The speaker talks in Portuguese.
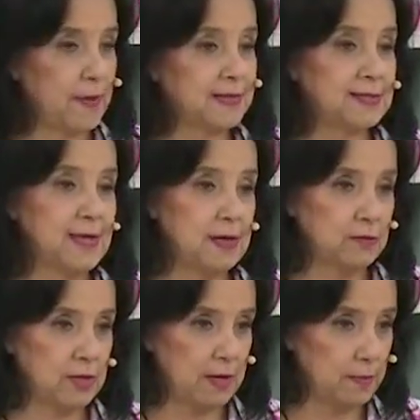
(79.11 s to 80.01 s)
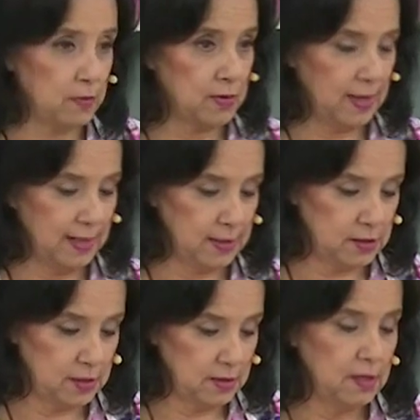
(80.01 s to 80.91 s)
passei o
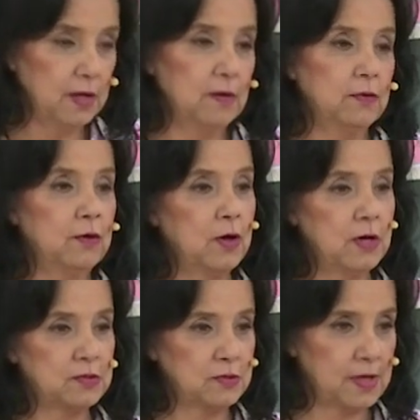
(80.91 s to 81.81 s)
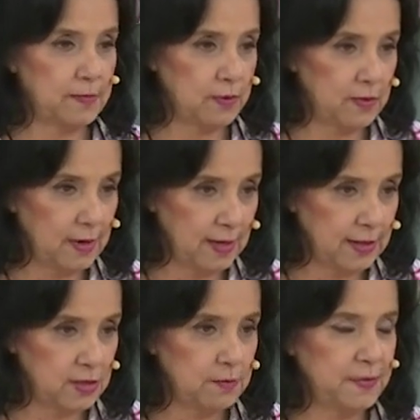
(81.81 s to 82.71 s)
termocolante. O nosso
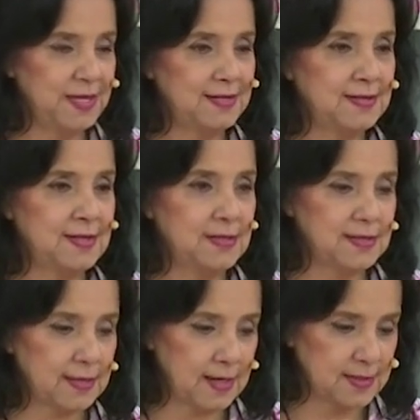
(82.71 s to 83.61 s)
termocolante precisa